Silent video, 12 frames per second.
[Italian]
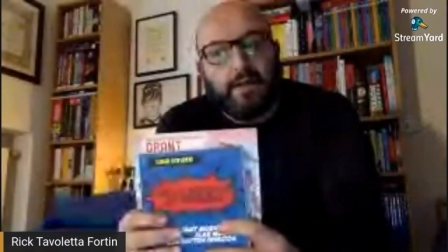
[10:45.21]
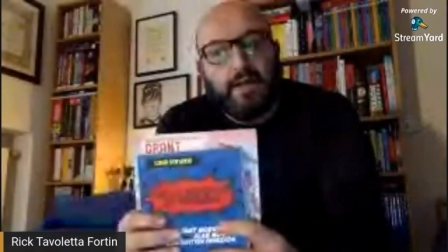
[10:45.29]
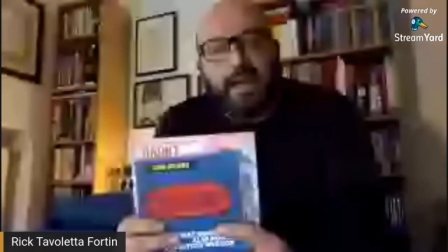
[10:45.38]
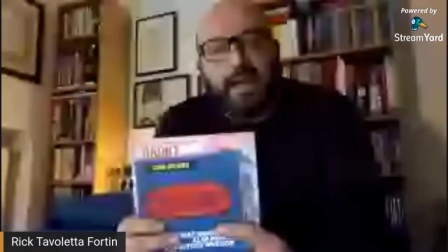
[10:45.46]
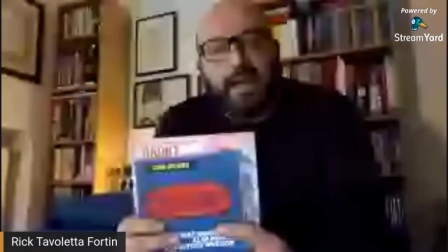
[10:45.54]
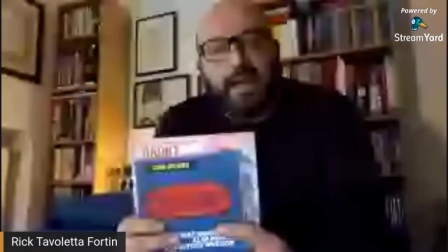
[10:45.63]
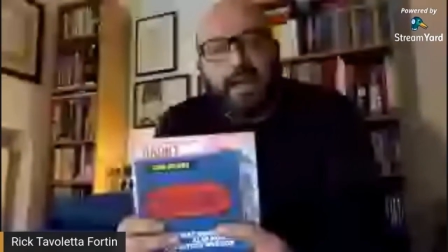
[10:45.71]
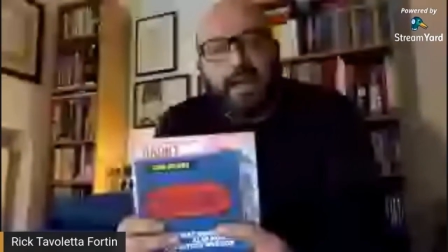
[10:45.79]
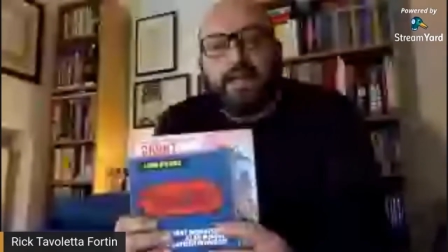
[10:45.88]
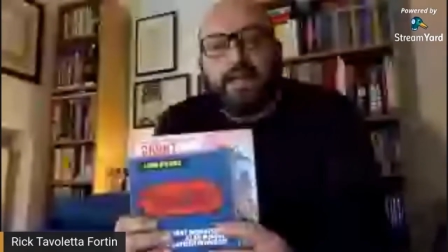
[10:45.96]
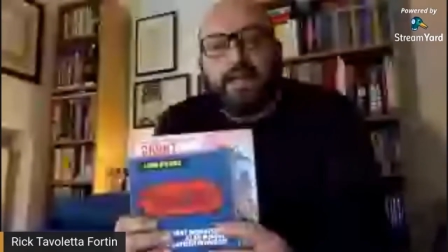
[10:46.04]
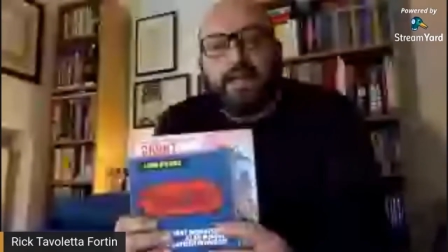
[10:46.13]
le opere
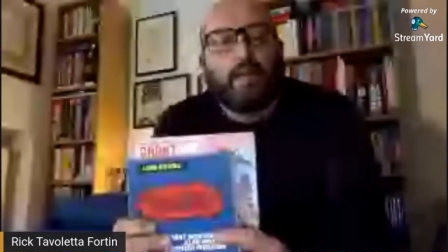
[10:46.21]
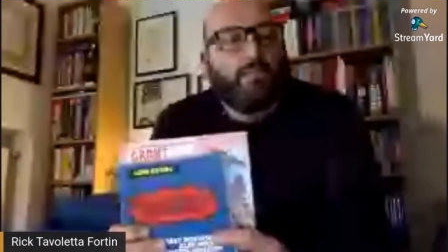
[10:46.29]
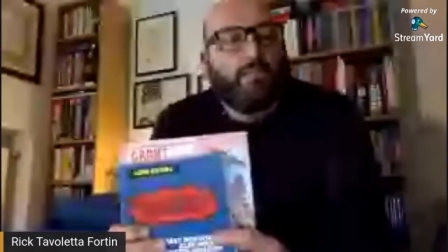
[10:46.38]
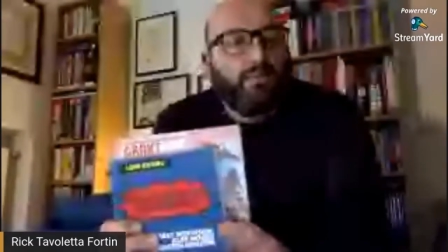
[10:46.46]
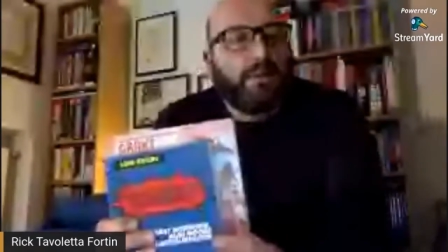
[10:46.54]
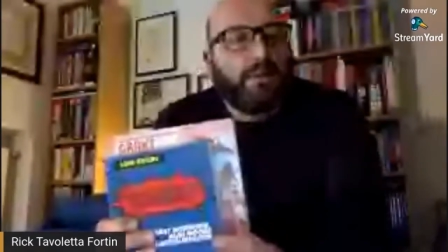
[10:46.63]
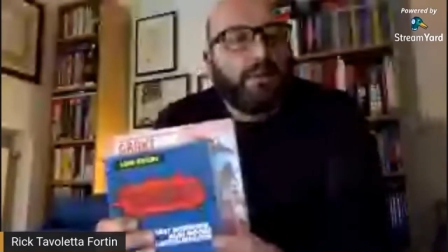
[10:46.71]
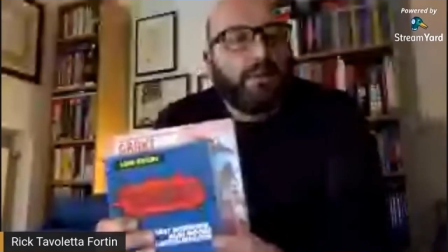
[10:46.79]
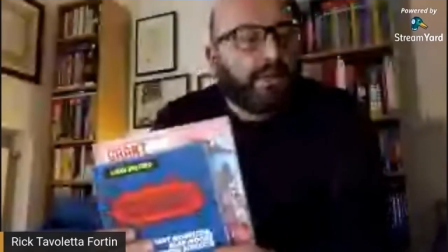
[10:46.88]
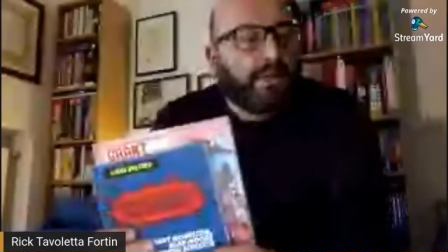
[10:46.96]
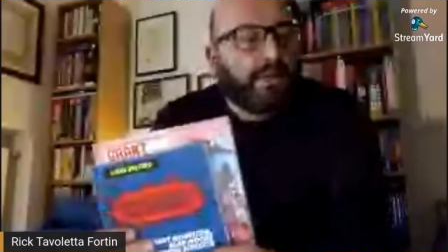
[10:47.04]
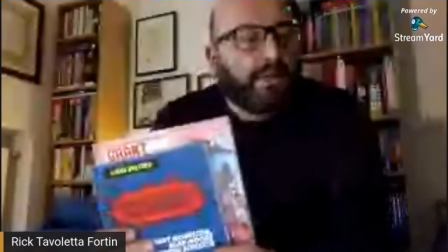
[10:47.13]
di Alan Moore e di
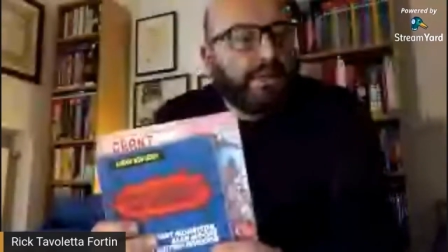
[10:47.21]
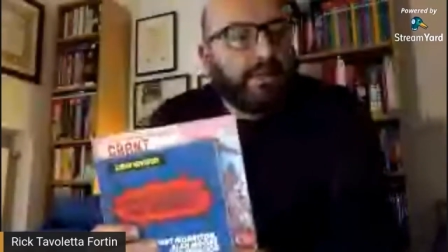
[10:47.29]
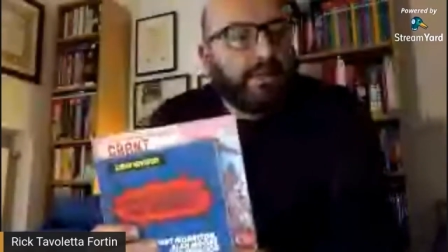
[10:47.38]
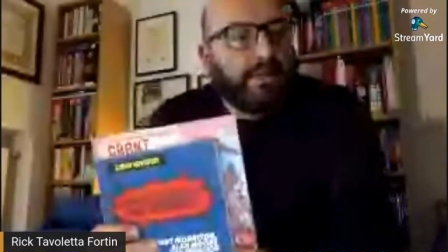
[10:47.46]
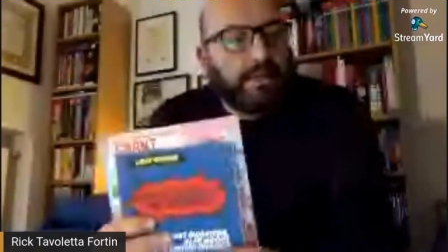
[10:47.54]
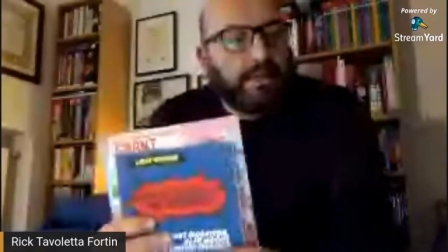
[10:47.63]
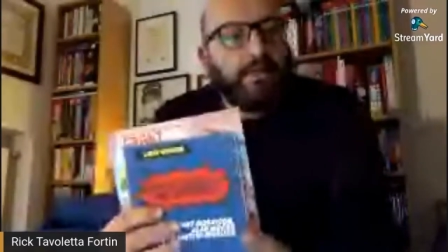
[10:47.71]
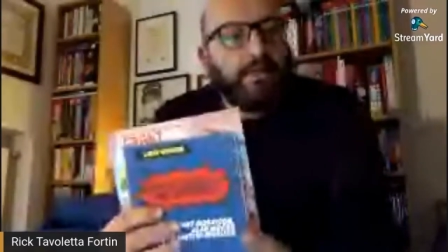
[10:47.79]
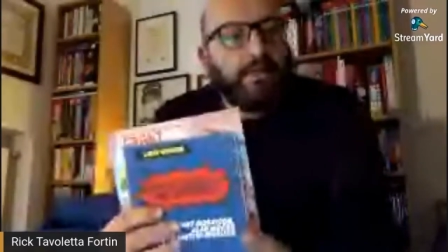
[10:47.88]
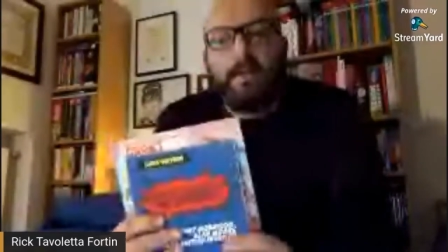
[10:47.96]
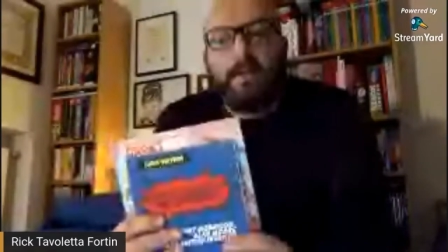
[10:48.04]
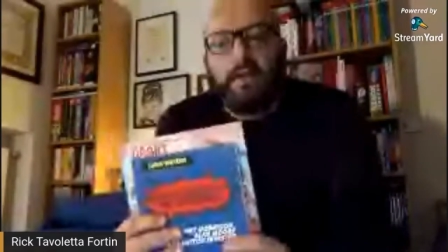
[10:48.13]
Frank Miller
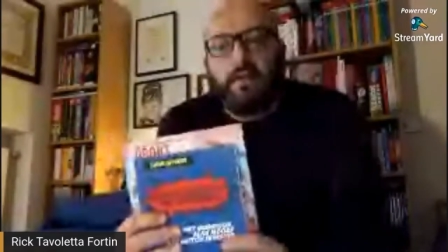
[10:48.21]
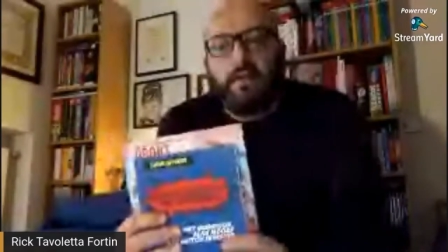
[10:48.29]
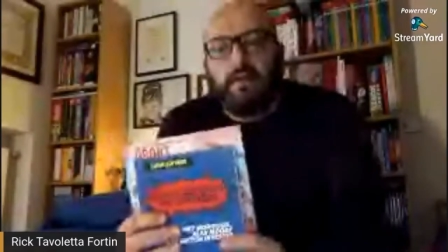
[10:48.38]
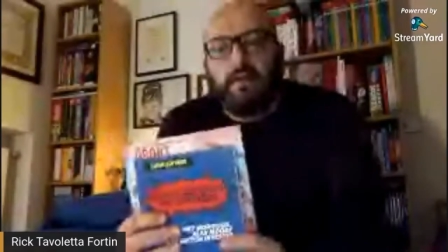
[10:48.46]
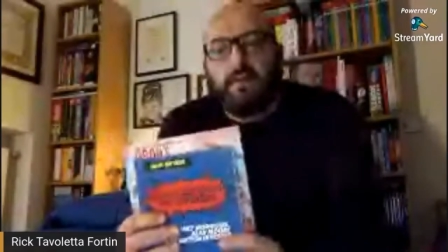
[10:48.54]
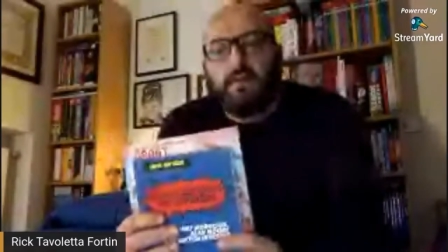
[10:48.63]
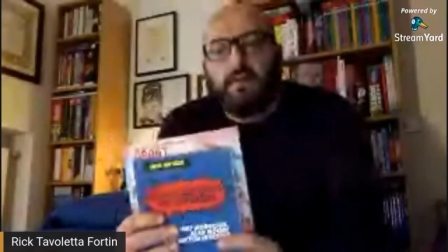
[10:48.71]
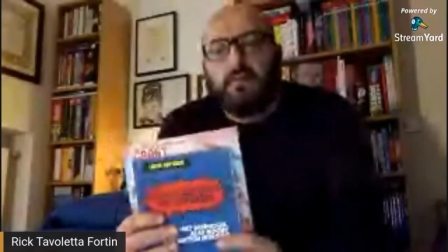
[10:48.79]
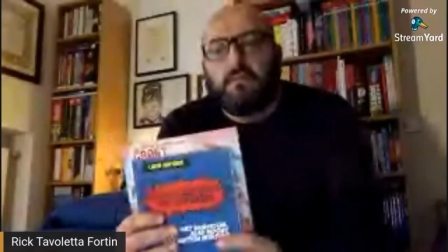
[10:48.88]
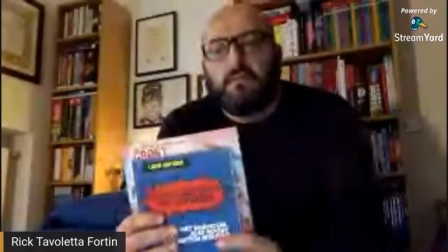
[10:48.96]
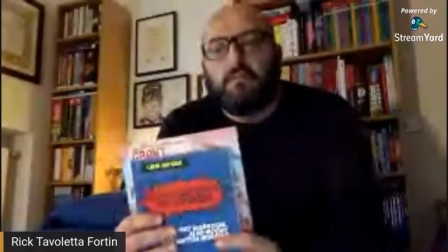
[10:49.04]
eh,